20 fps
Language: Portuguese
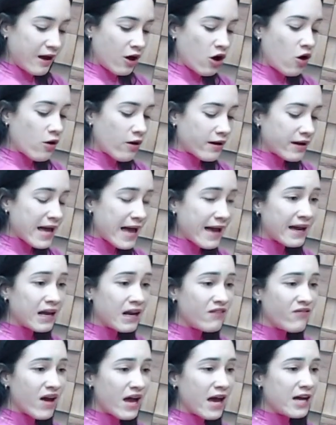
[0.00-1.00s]
o que é que
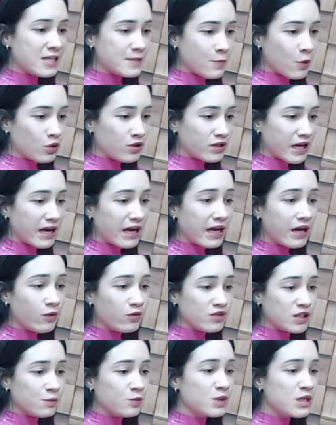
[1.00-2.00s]
ele vai responder,
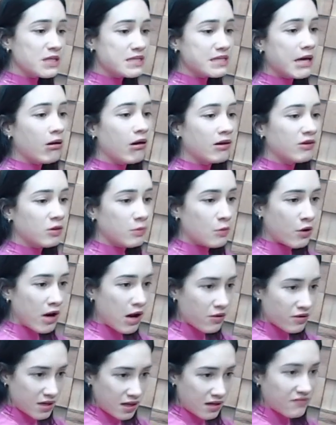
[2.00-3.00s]
o tipo de célula
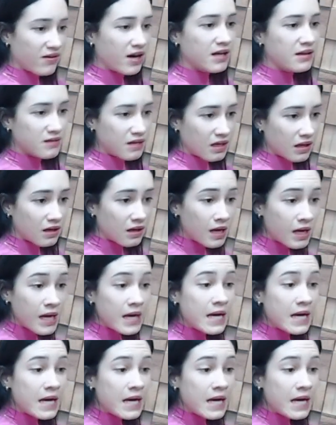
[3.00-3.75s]
tumoral que ele vai ter,